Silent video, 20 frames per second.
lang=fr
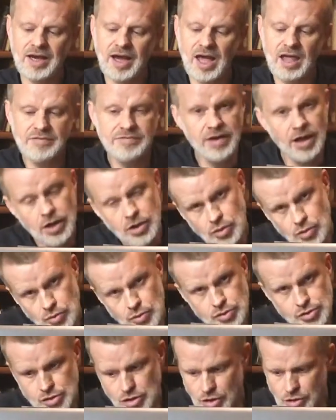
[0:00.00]

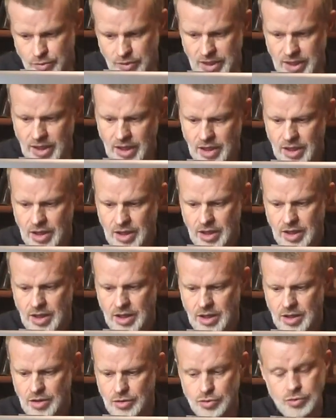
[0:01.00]
révèle-nous celui
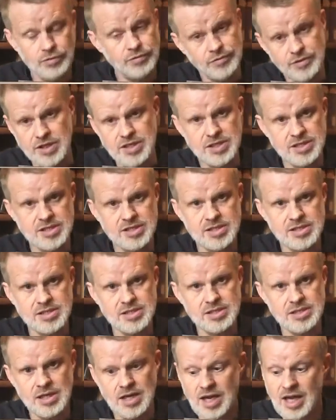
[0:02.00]
du
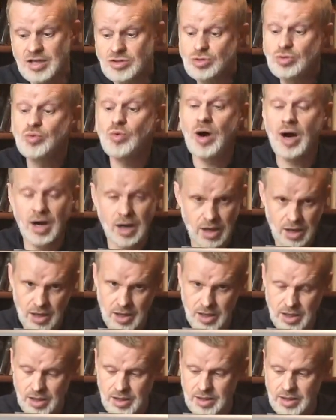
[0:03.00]
Fils. Et toi,
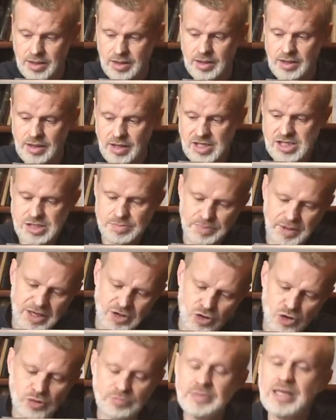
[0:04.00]

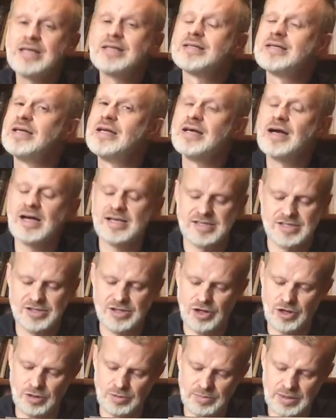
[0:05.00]
l'esprit commun qui les
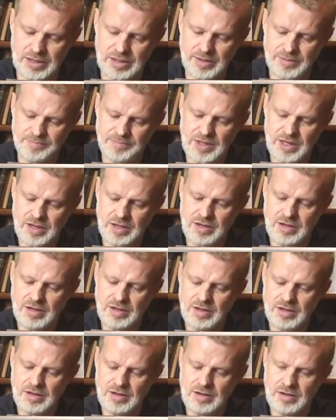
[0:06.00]
rassemble,
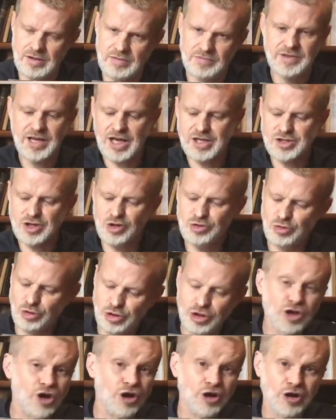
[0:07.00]
viens en nos
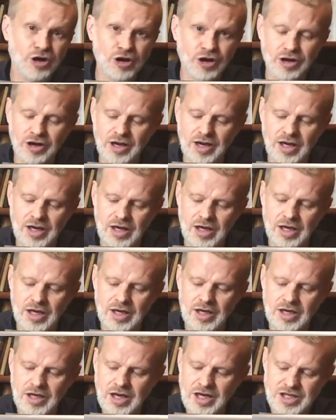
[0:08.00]
cœurs,
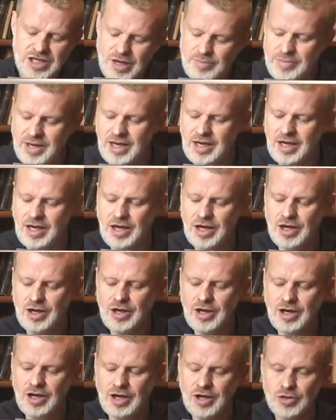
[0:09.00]
qu'à jamais
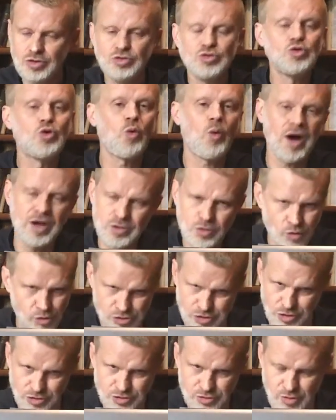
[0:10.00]
nous croyons
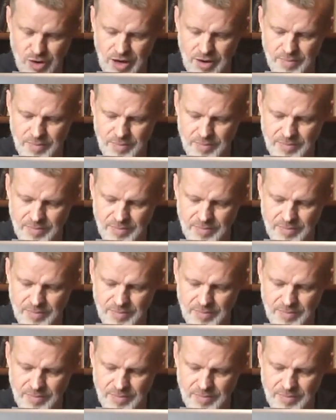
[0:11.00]
en toi.